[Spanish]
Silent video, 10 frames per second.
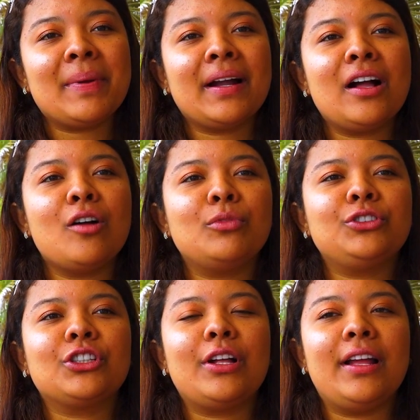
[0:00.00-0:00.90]
he pegado
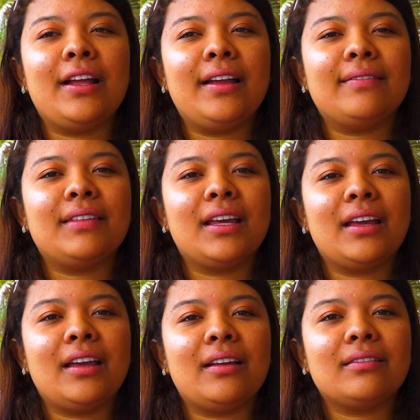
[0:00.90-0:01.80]
mucho
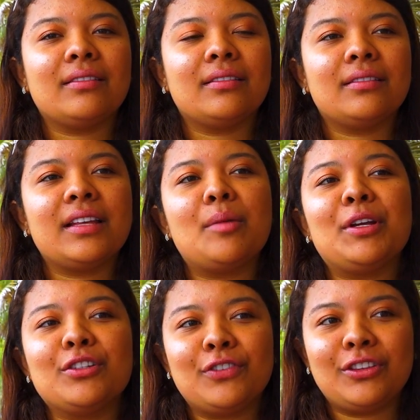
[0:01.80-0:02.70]
de,
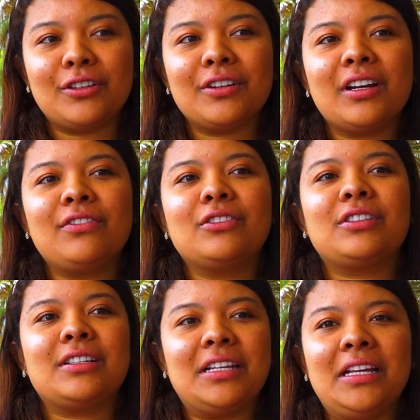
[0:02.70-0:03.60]
amigos
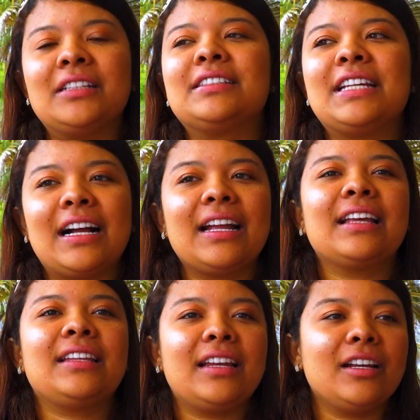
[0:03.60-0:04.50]
fotógrafos, así, ya
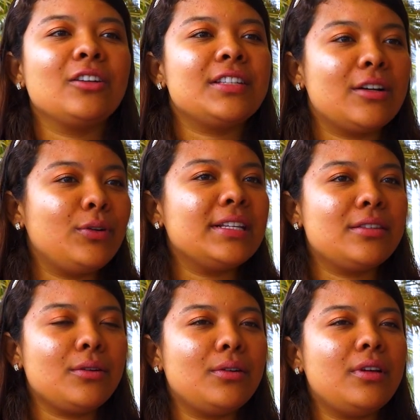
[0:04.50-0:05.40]
que tienen ya un
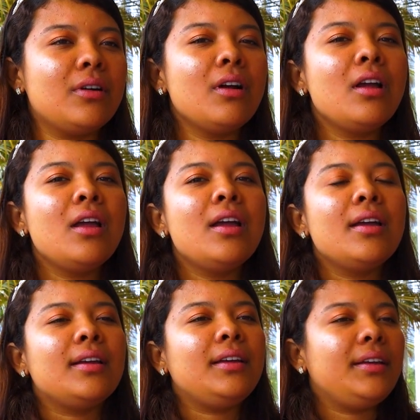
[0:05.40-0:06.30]
estudio
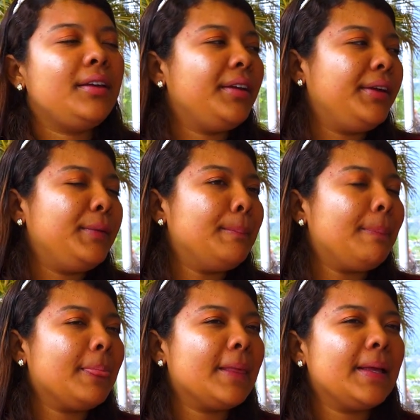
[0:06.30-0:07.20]
y,
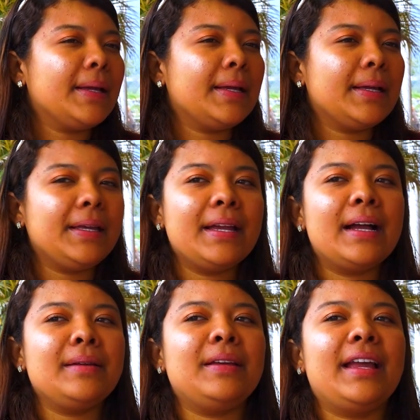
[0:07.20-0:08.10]

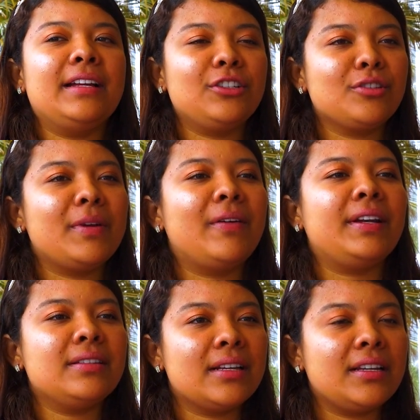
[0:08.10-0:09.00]
ahí ellos me
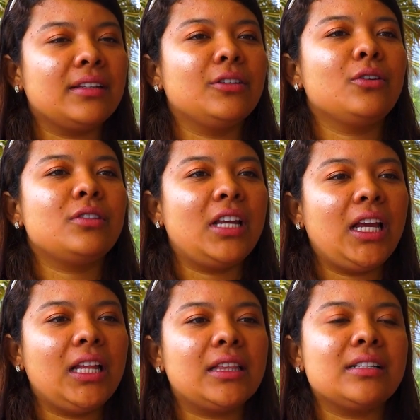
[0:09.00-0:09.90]
van enseñando
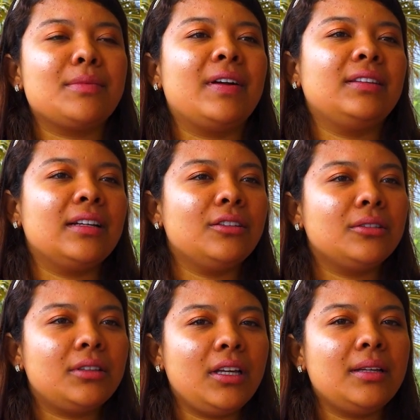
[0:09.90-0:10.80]
cositas, me van
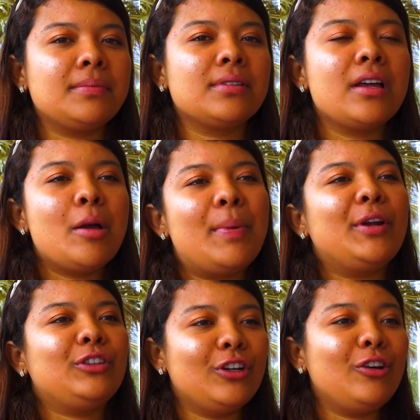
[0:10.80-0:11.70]
dando tips,
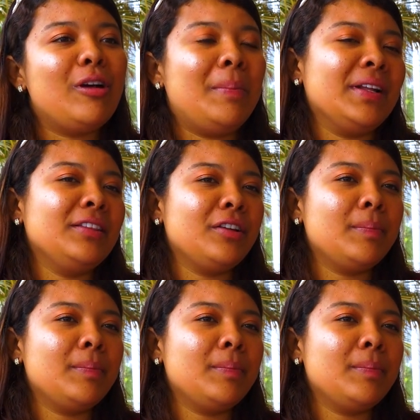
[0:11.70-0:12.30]
pero todo lo he aprendido